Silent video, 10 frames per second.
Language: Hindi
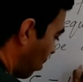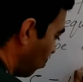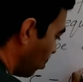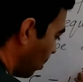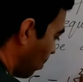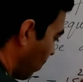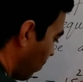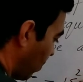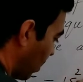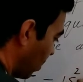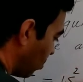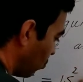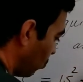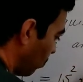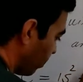ग्राउंड स्टेट में वन एस
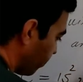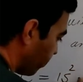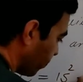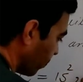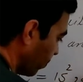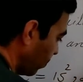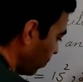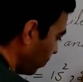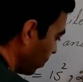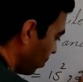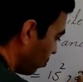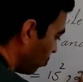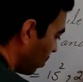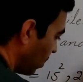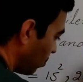टू
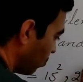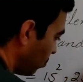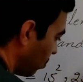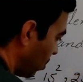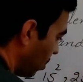टू एस टू